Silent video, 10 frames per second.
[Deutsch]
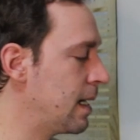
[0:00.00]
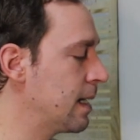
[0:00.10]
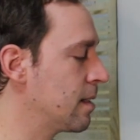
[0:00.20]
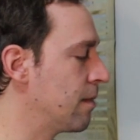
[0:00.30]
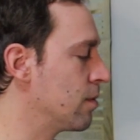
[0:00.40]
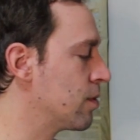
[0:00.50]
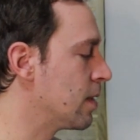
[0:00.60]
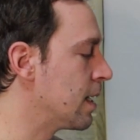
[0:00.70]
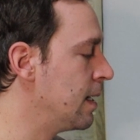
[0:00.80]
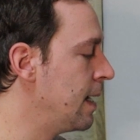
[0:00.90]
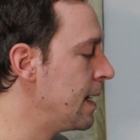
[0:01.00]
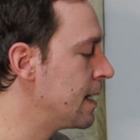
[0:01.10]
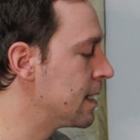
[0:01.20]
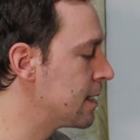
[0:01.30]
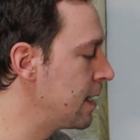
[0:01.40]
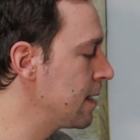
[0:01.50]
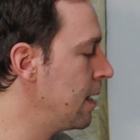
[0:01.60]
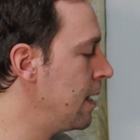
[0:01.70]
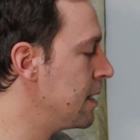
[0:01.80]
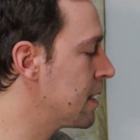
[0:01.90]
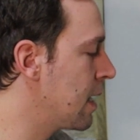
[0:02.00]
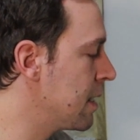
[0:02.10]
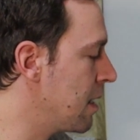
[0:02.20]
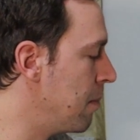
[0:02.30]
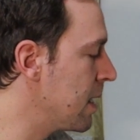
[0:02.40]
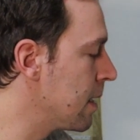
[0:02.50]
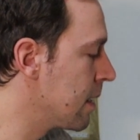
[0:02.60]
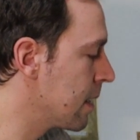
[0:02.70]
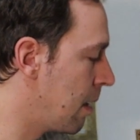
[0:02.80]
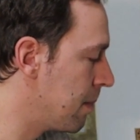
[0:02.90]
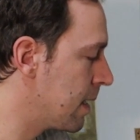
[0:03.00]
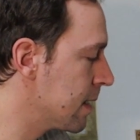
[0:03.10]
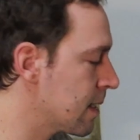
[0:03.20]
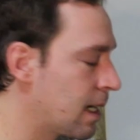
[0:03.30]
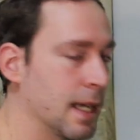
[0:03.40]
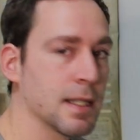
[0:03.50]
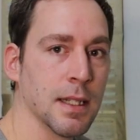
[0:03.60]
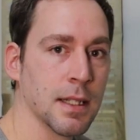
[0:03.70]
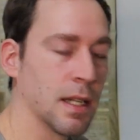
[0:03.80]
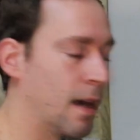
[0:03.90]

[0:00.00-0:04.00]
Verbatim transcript: die Alexa-Funktion an. Ihr seht, ich kann hier mehrere Kameras gleichzeitig